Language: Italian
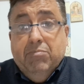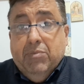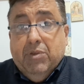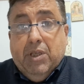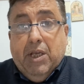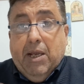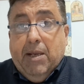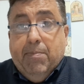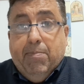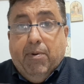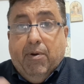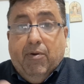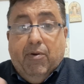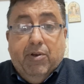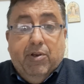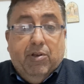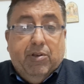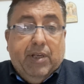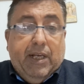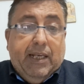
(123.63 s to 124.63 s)
Tipo,
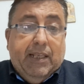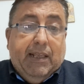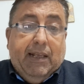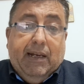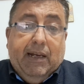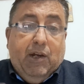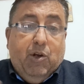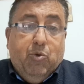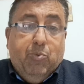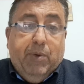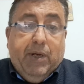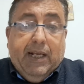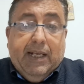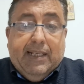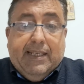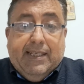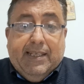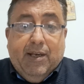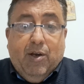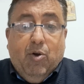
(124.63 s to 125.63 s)
voglio dire,
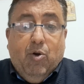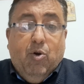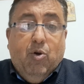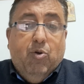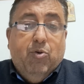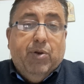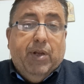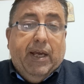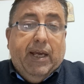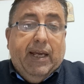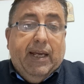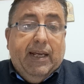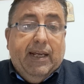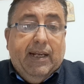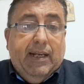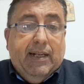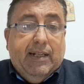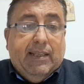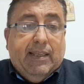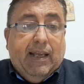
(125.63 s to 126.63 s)

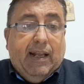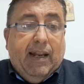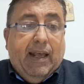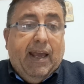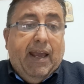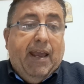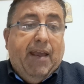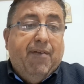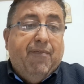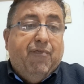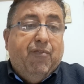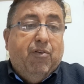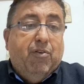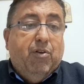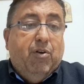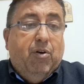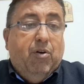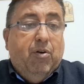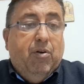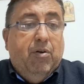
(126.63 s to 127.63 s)
l'illuminazione, il
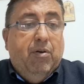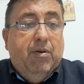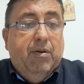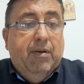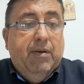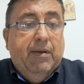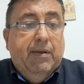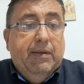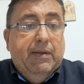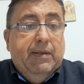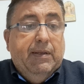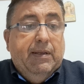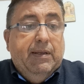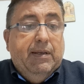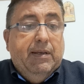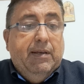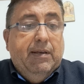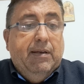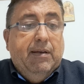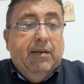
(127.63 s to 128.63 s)
telefono,
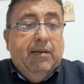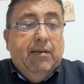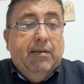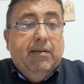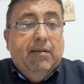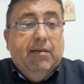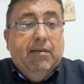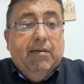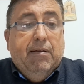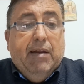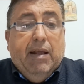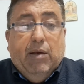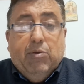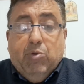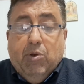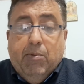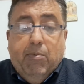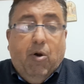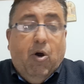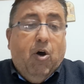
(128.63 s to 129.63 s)
eh, le
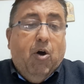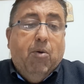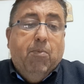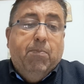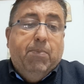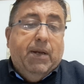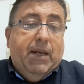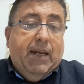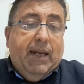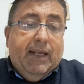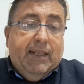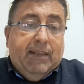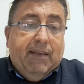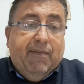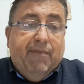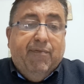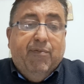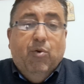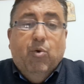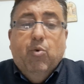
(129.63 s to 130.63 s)
automobili, le
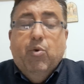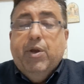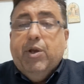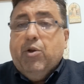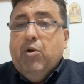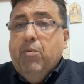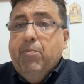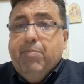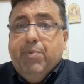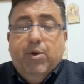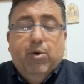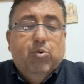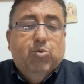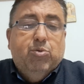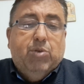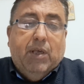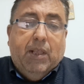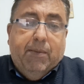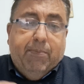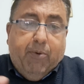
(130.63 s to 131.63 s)
tv, i
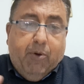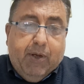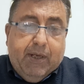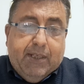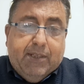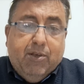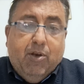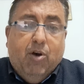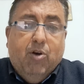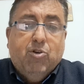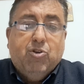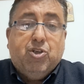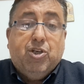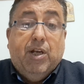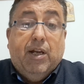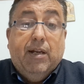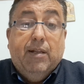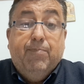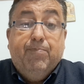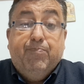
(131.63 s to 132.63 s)
computer, poi i
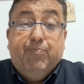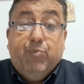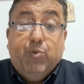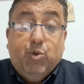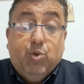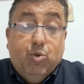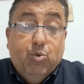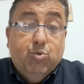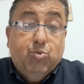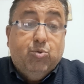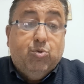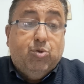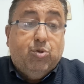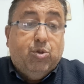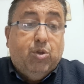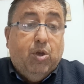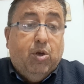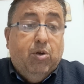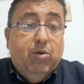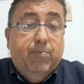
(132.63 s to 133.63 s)
social,
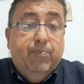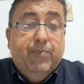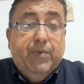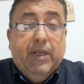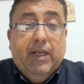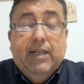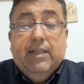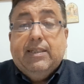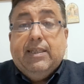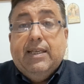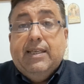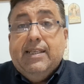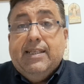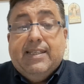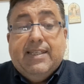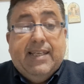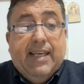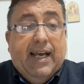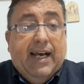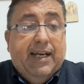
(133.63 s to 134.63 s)
tutto il
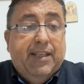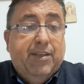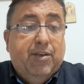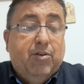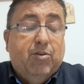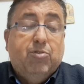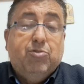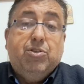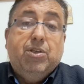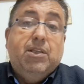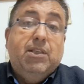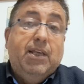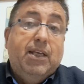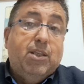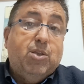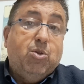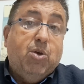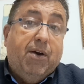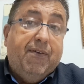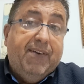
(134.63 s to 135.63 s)
terziario
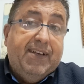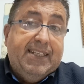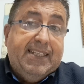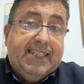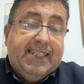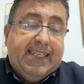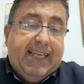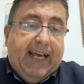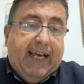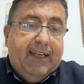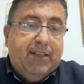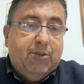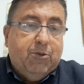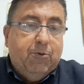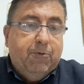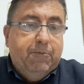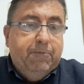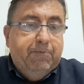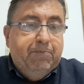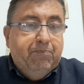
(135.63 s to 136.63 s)
cosiddetto
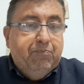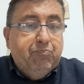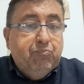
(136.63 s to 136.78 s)
avanzato.